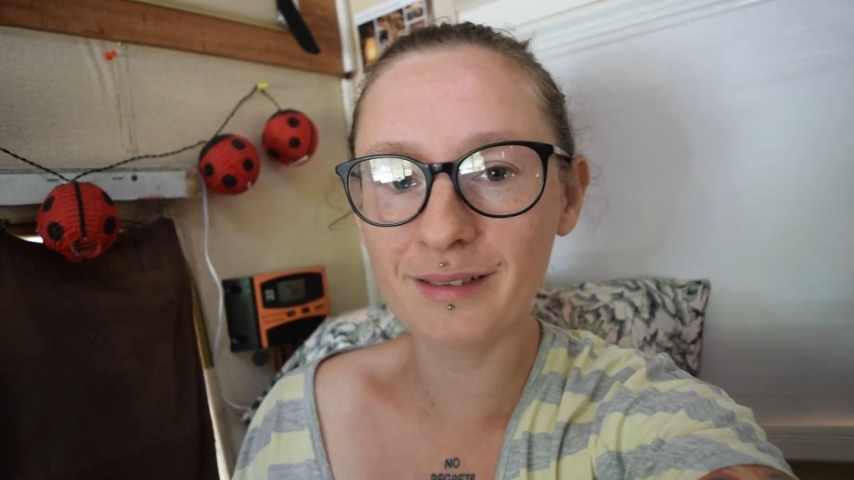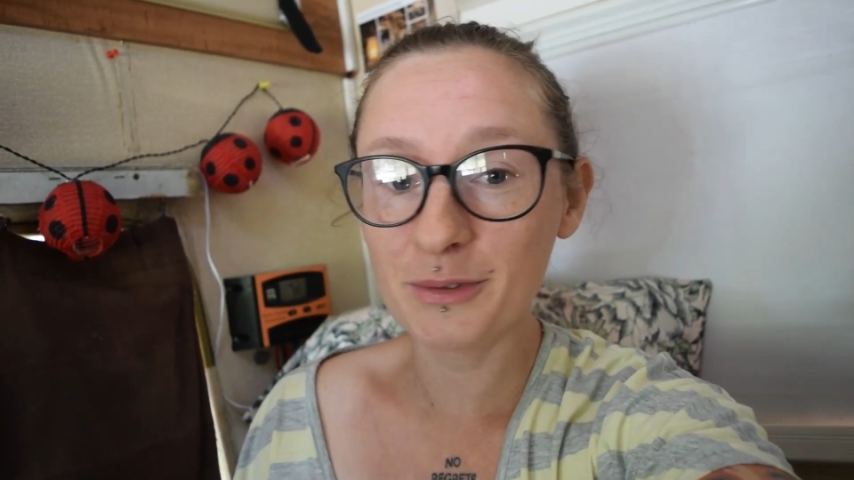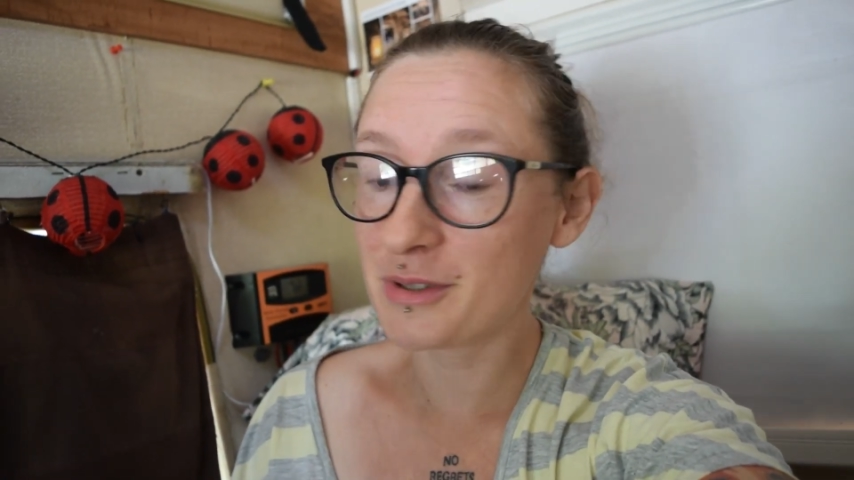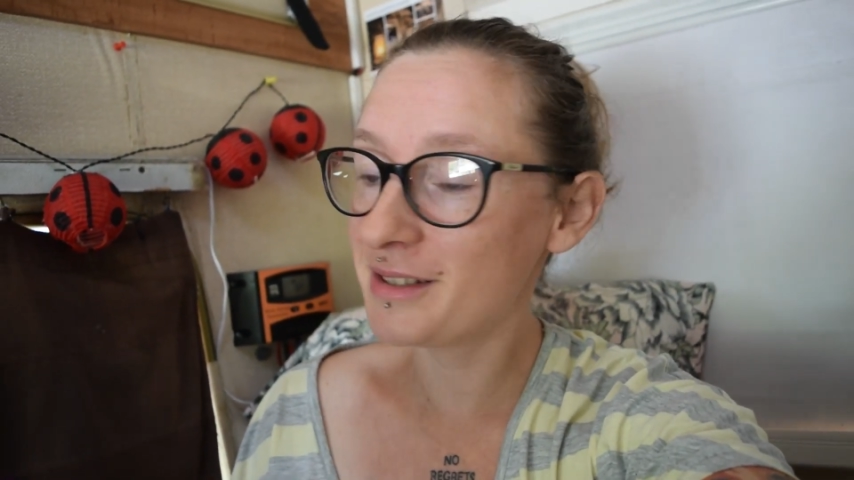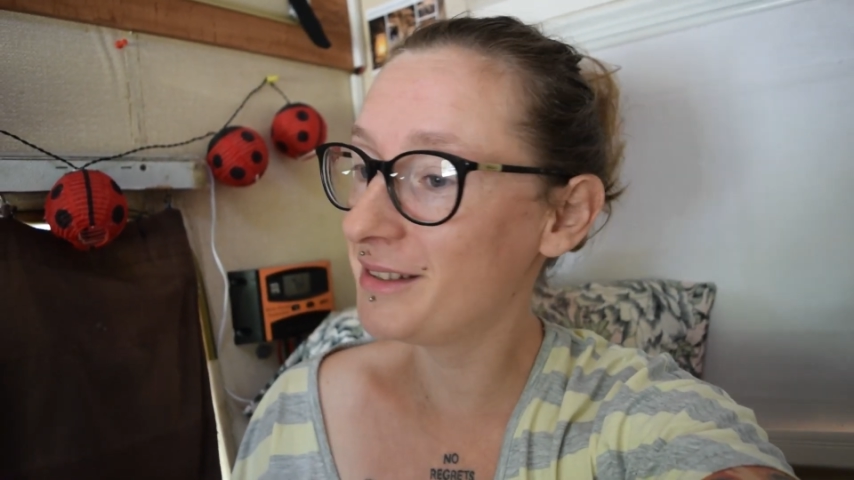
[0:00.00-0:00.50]
il y
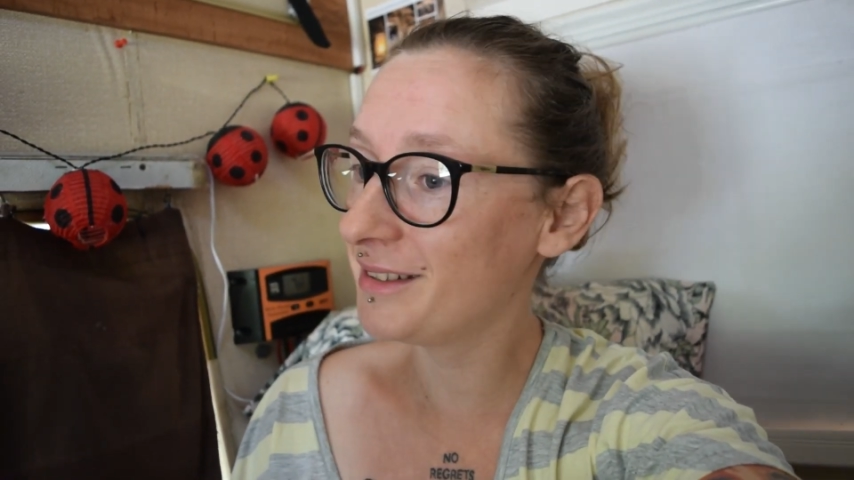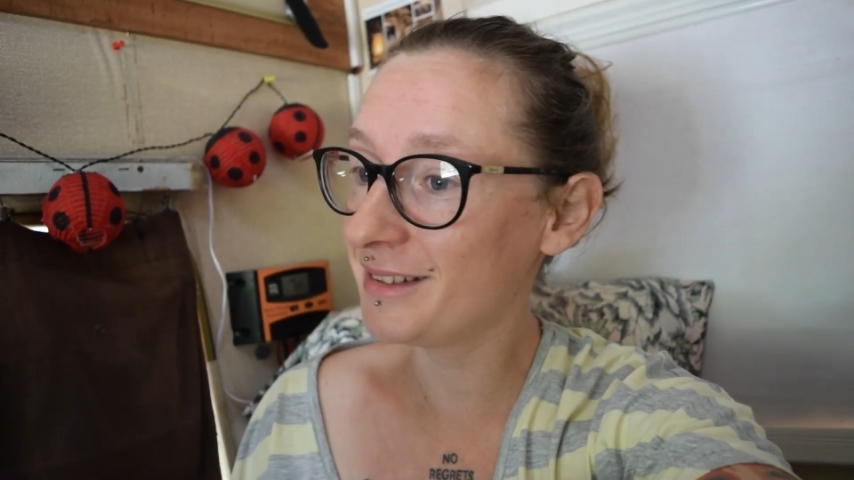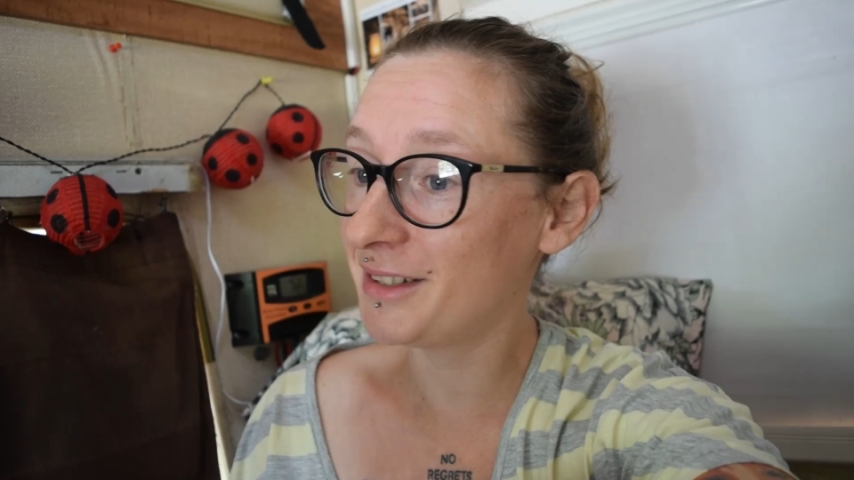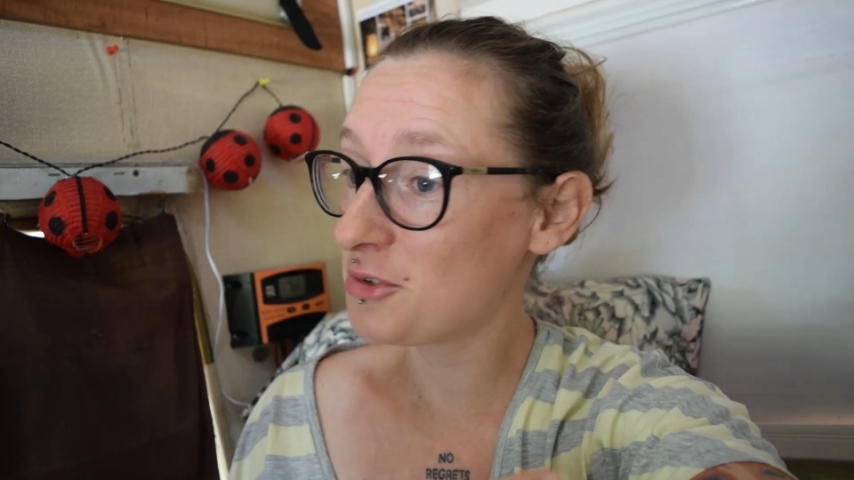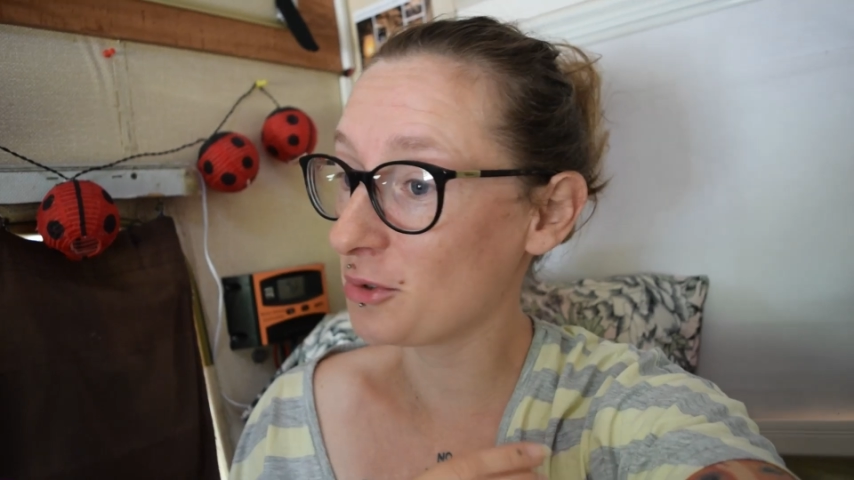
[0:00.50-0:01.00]
a aussi
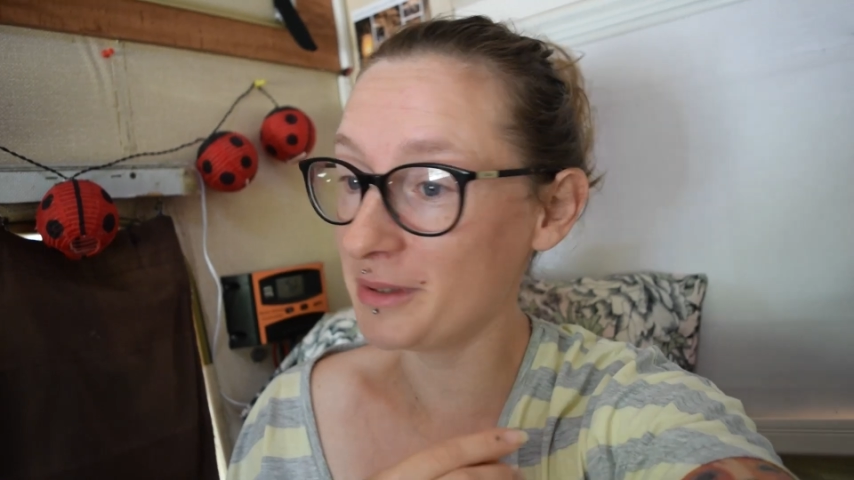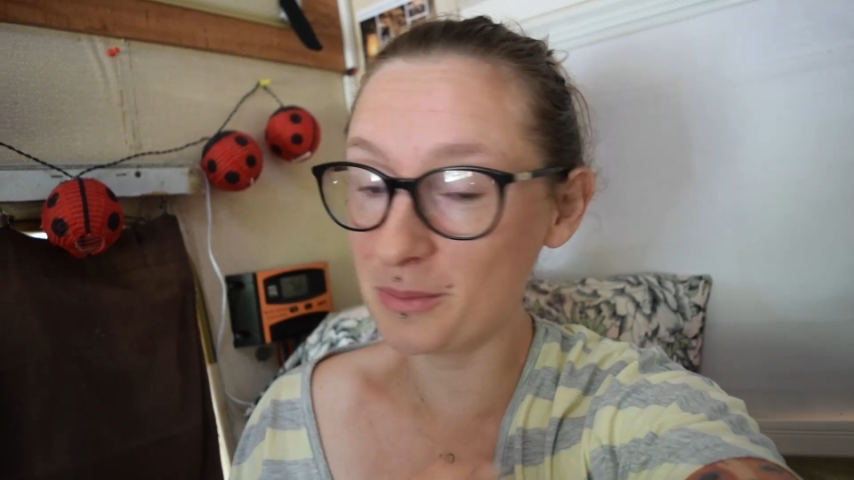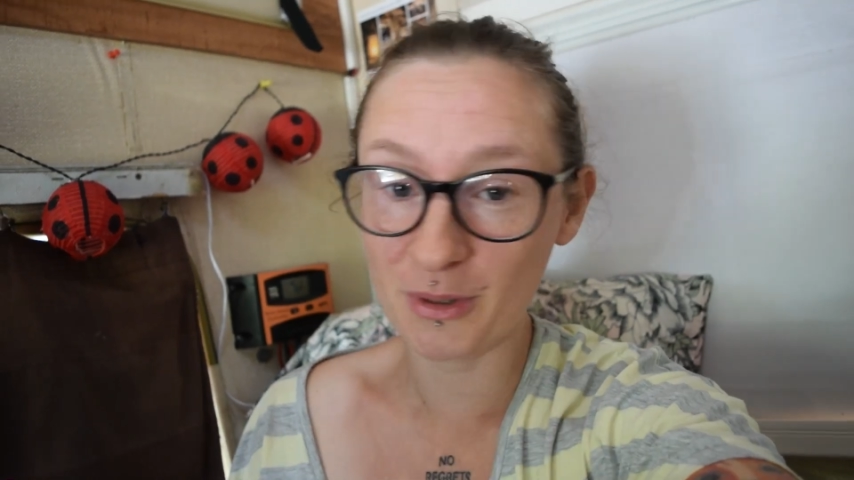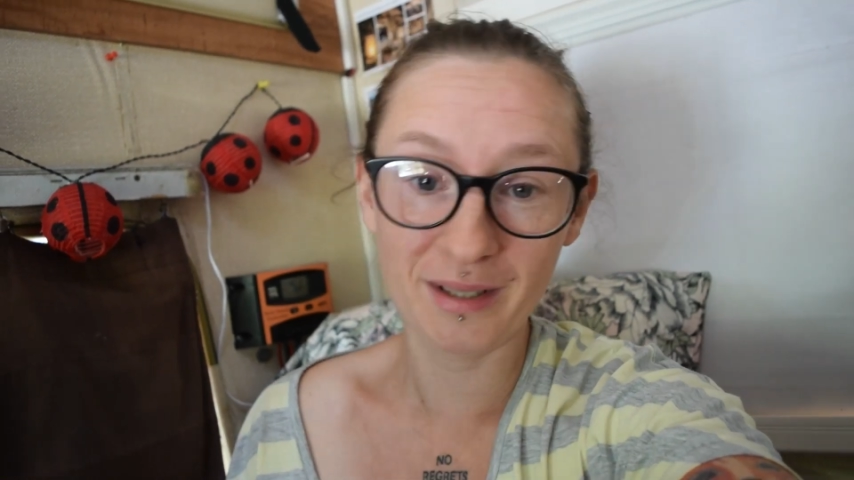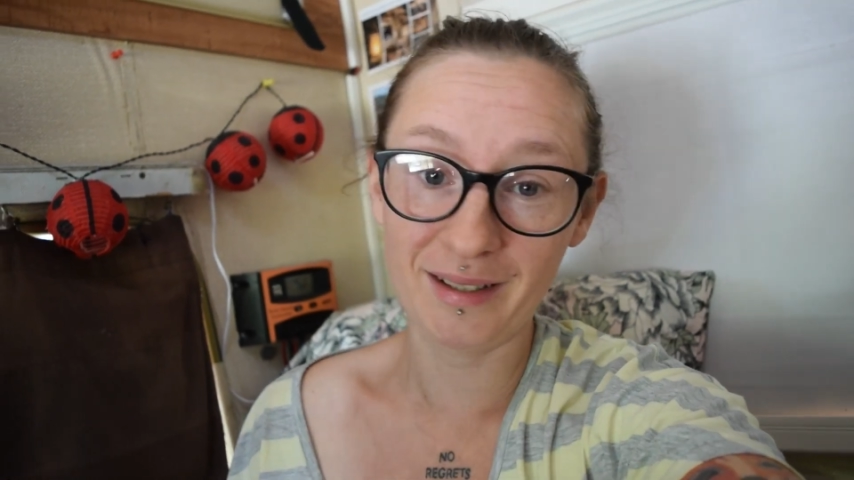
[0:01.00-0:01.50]
des, journées
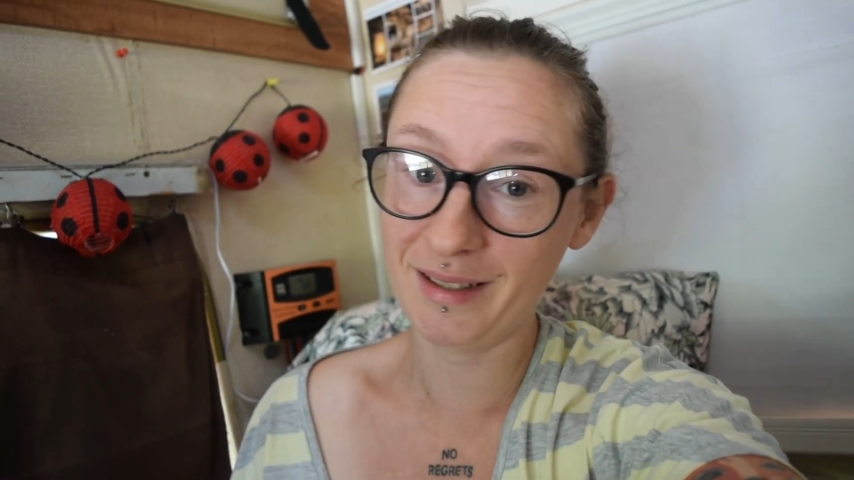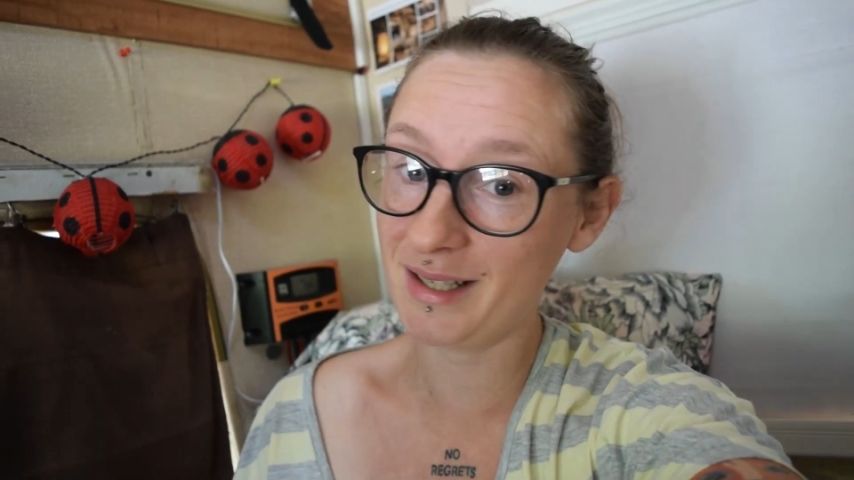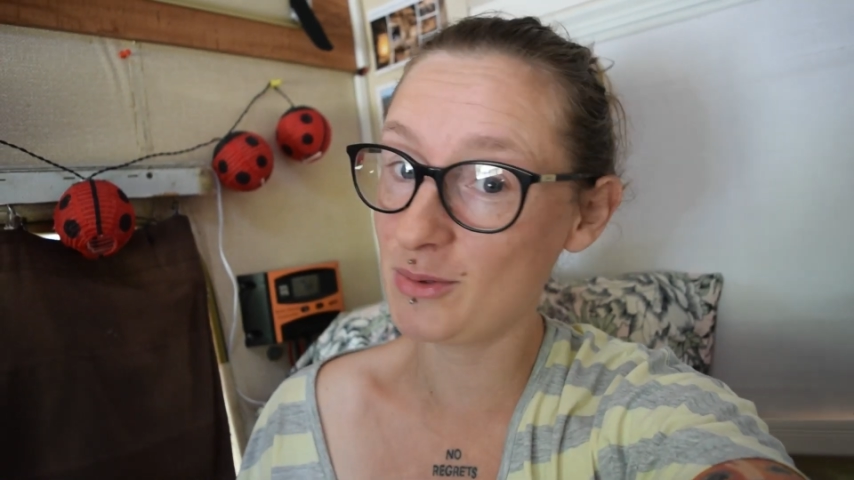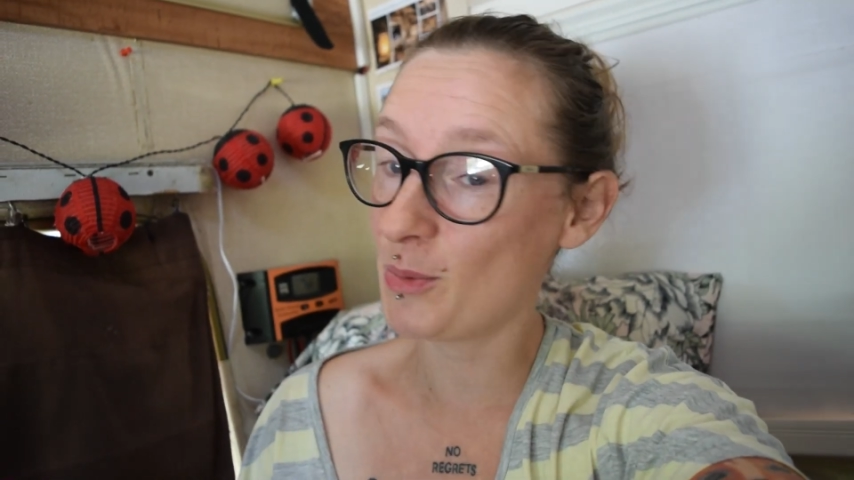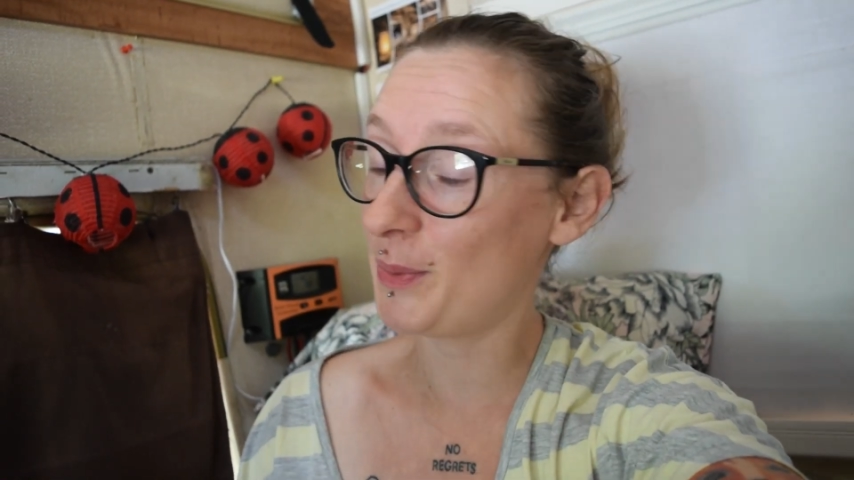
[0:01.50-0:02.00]
moins
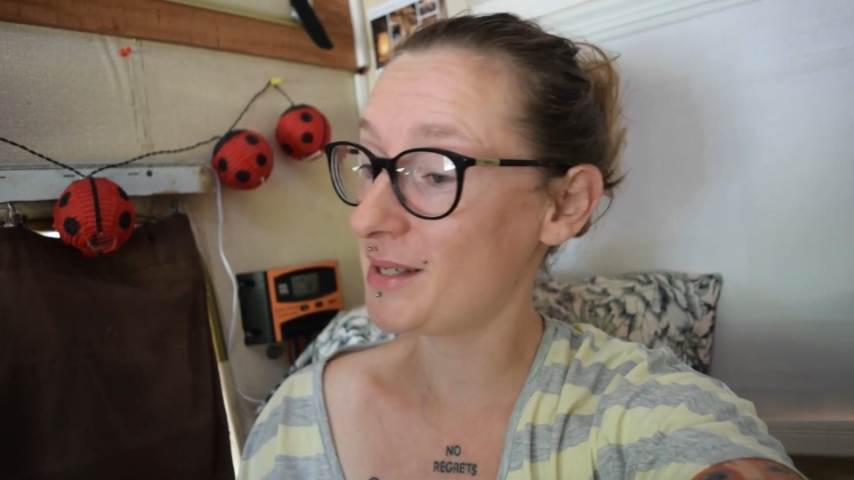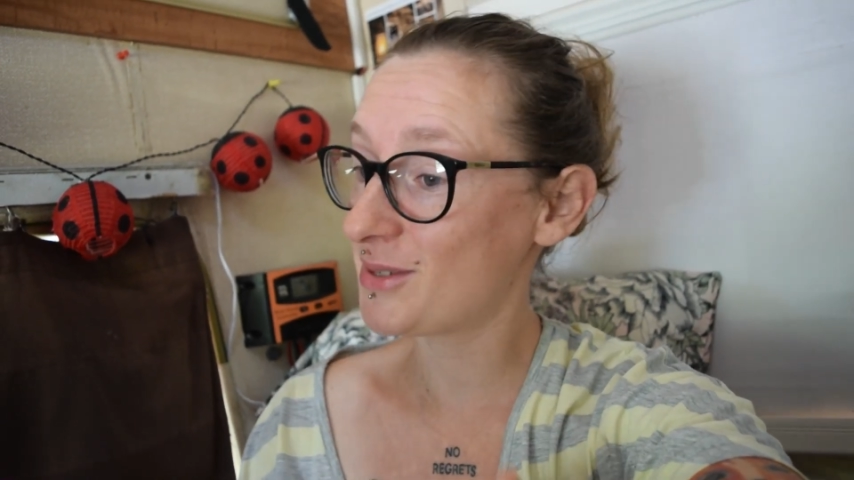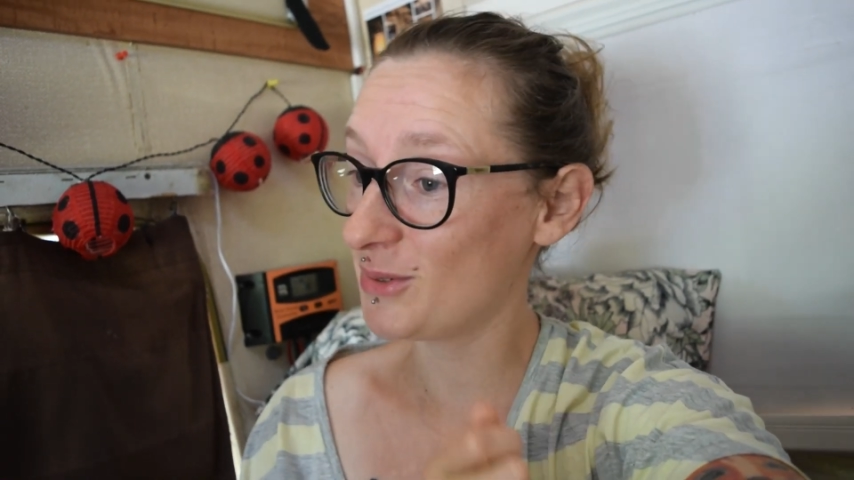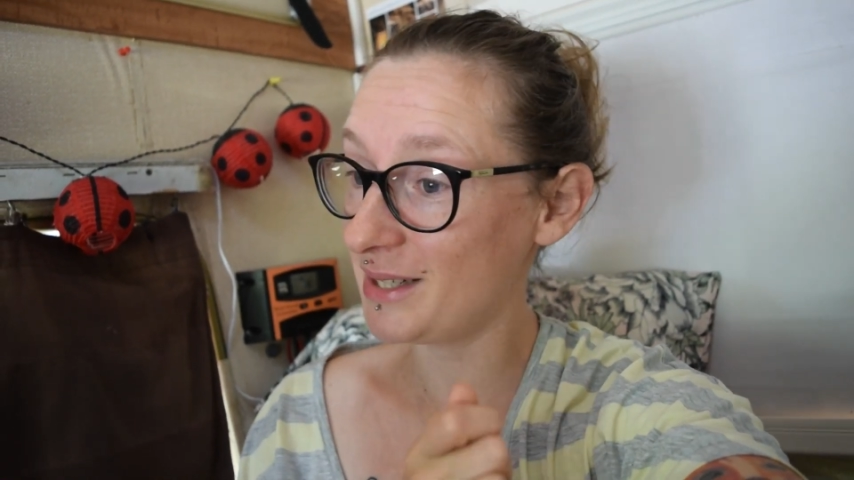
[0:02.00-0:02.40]
gaies où on passe euh,